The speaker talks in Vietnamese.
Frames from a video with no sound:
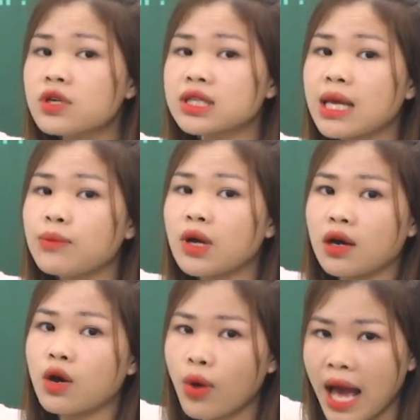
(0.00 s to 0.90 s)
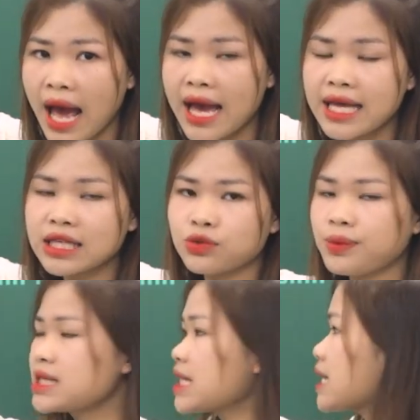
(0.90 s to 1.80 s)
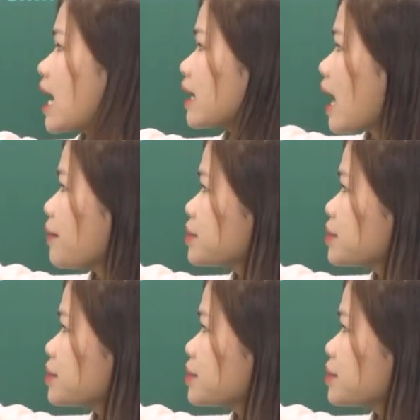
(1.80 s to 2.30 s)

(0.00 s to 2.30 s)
vừa tìm được ở câu A thì chúng mình sẽ ra đáp